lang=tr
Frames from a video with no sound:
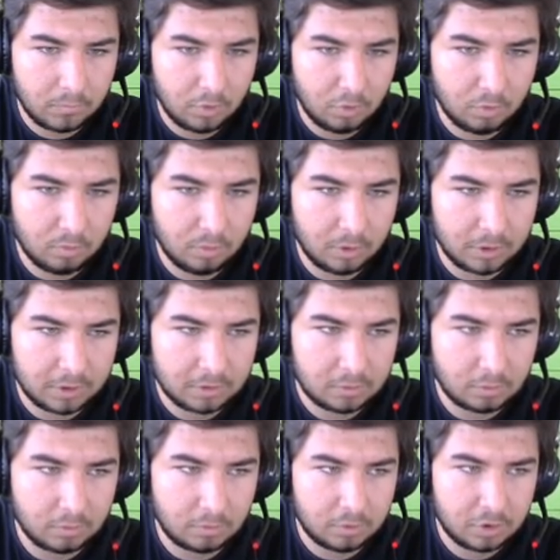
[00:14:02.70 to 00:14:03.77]
Yo bu artık
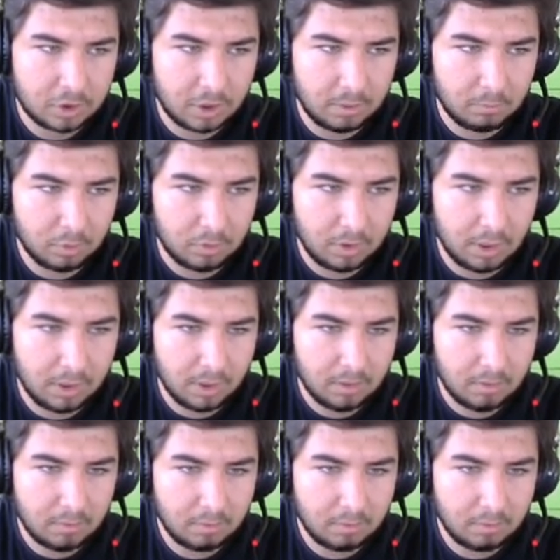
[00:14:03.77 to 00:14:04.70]
sorun çıkarmıyor yalan.